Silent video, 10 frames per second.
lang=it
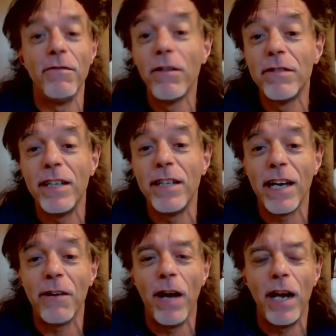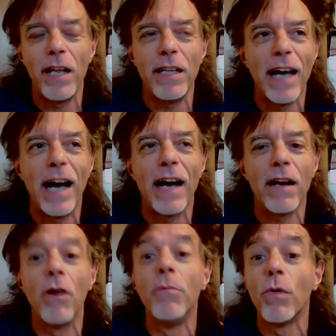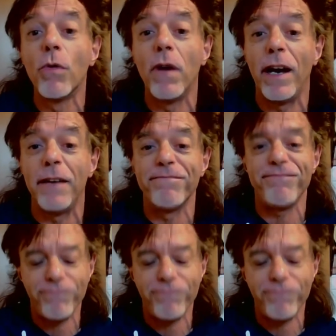vuol dire qualità. Comunque,